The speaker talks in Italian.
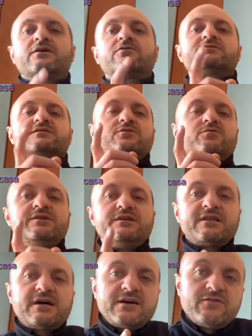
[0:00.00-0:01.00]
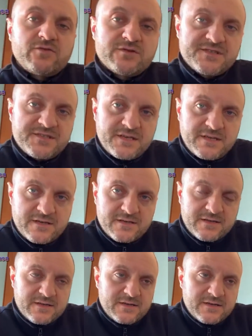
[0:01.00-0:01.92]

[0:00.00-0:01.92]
la cosa qui in Italia forse